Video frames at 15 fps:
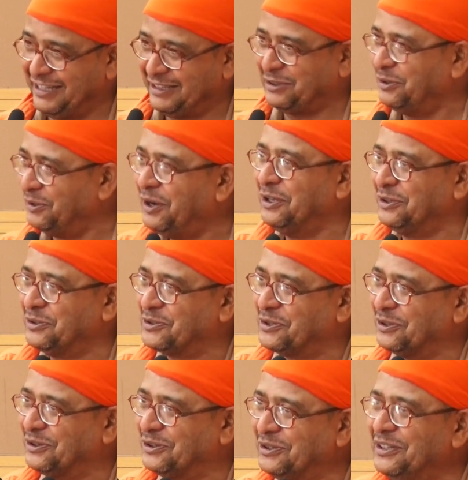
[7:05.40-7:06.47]
ক্ষেত্রেও হয়তো
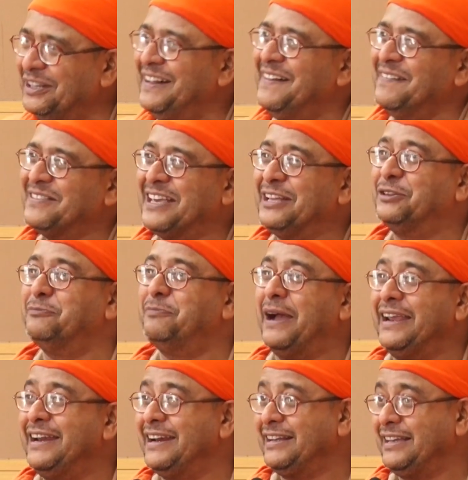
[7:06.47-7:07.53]
সত্য কিন্তু
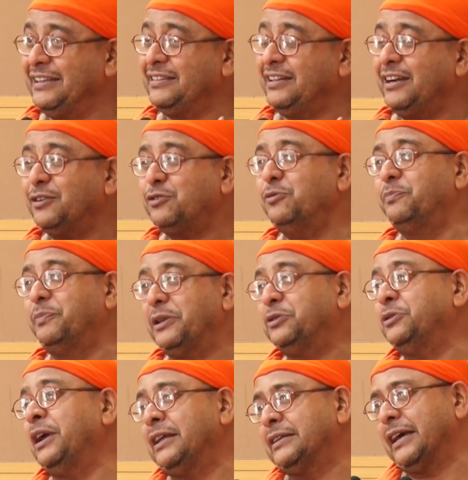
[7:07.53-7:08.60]
বাইরের ক্ষেত্রে এটা খুব
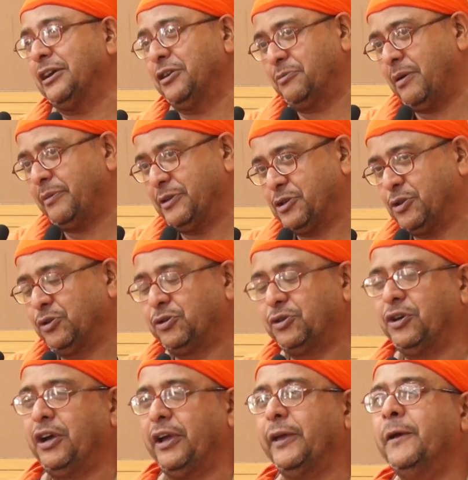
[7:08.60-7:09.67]
বেদনাদায়কভাবে সত্য
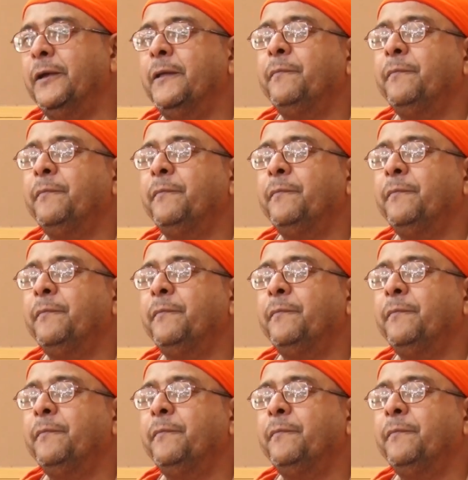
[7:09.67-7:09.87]
হয়